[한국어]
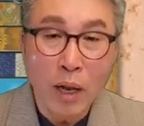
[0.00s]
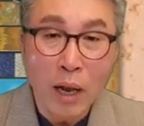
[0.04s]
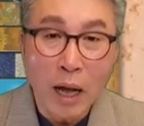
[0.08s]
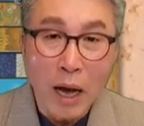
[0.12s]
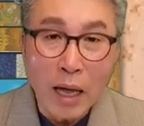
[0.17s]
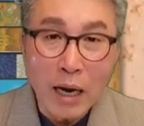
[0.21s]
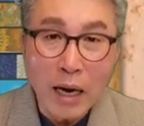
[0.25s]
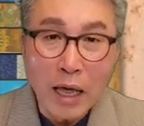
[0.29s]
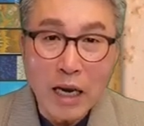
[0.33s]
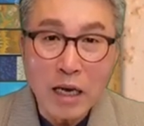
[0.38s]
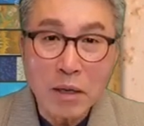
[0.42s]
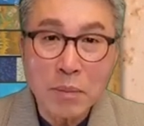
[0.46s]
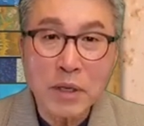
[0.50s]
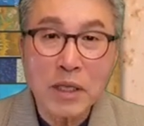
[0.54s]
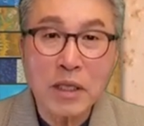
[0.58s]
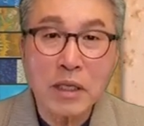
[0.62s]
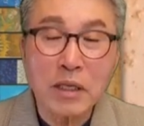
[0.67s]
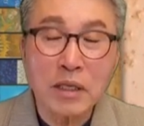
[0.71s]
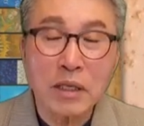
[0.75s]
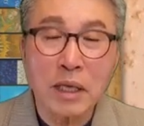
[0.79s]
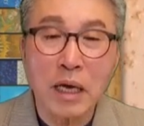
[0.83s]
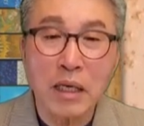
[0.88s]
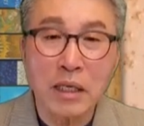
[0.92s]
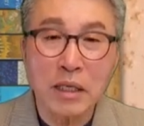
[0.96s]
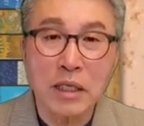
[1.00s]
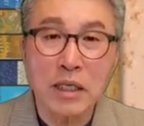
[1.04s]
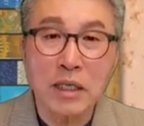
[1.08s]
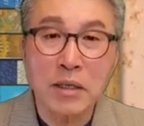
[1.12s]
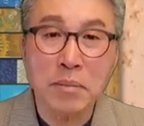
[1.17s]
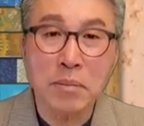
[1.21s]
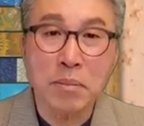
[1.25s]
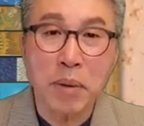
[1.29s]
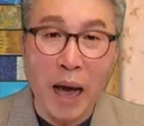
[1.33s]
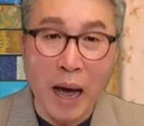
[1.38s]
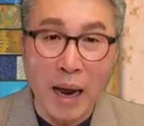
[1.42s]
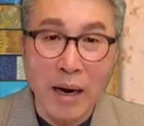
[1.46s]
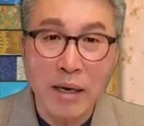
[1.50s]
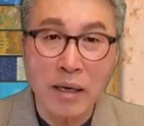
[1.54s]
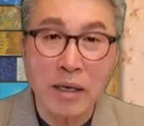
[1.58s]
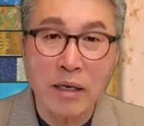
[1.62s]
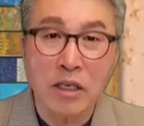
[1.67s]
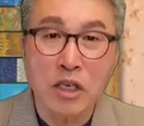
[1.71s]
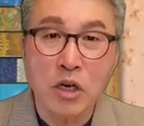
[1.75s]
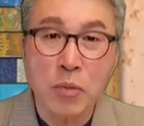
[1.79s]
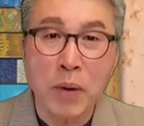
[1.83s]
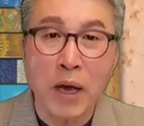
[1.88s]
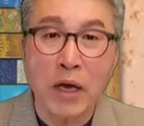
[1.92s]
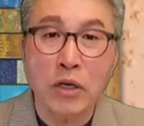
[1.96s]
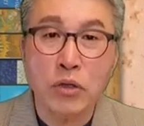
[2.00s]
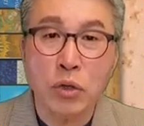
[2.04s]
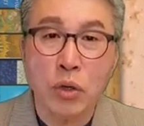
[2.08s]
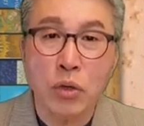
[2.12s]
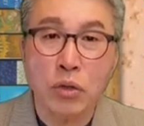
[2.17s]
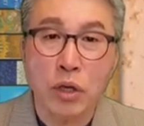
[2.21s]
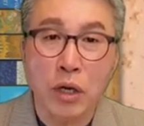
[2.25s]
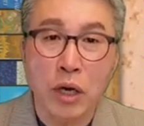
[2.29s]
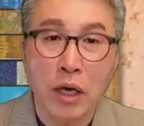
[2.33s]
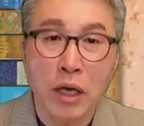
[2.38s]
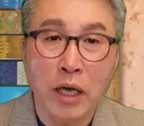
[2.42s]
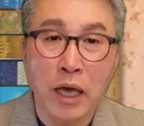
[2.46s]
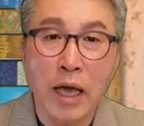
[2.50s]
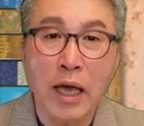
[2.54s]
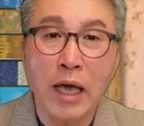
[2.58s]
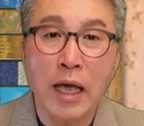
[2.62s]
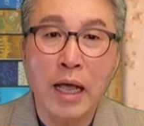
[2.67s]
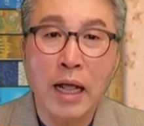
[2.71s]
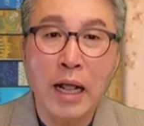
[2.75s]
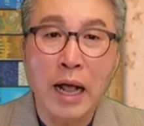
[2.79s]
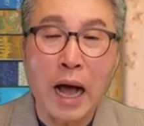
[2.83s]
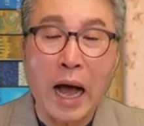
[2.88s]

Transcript: 하나님이 뜻하시는 바를 그 백성들에게